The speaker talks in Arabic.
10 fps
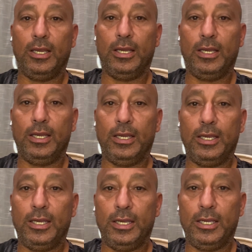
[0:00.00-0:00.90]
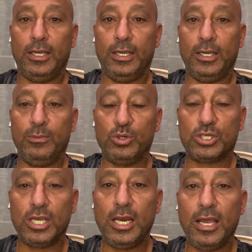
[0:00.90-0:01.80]
آه،
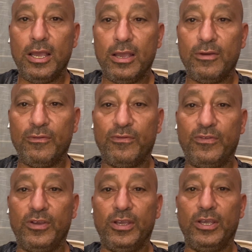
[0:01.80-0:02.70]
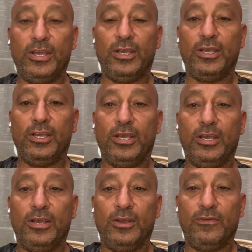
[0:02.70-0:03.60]
المشكلة في
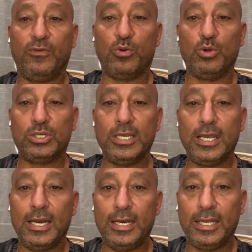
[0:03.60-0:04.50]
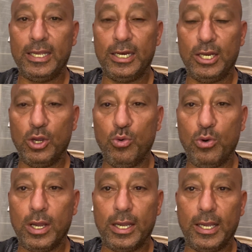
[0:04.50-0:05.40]
في الجزئية اللي
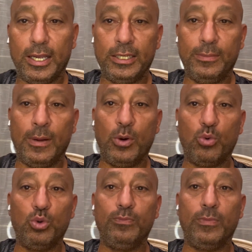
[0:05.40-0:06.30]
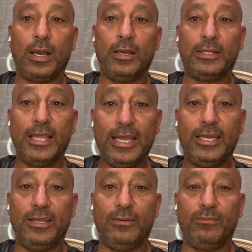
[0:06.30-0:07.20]
هو يبقى موجود مع
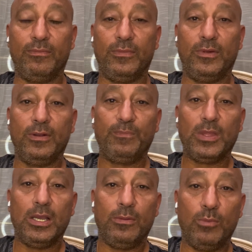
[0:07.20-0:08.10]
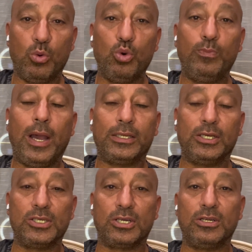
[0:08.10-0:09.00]
تاني موجود بعد
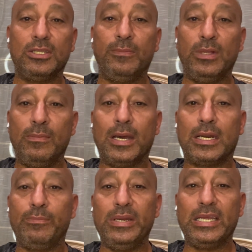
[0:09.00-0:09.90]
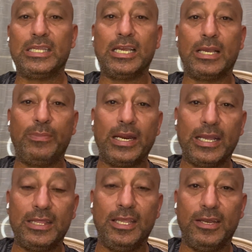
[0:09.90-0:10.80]
خسارتنا من المغرب بنتيجه كبيره
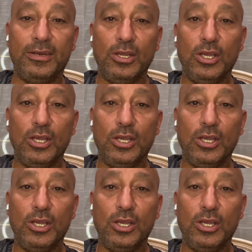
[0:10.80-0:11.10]
جدا